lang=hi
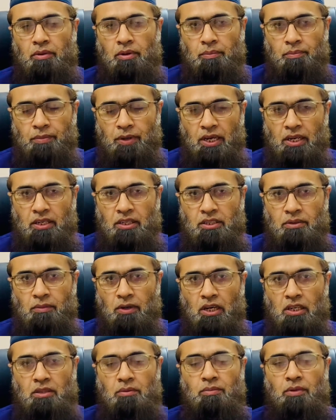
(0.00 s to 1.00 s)
पहली
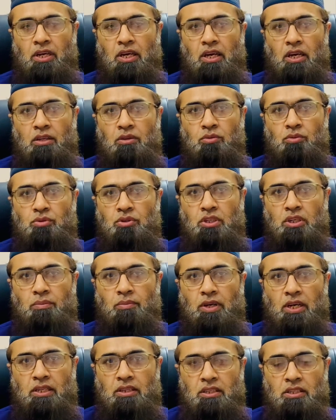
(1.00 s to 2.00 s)
जमात में है दूसरी
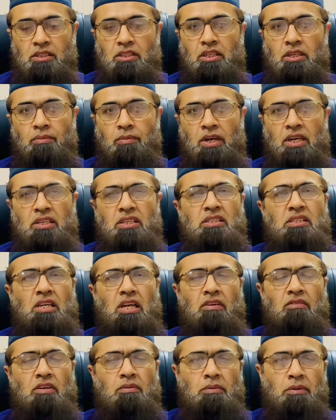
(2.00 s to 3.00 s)
में है तीसरी में है जिस
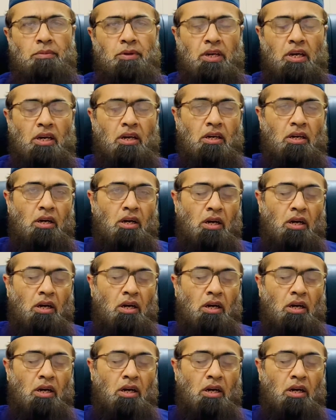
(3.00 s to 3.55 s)
लेवल पे भी है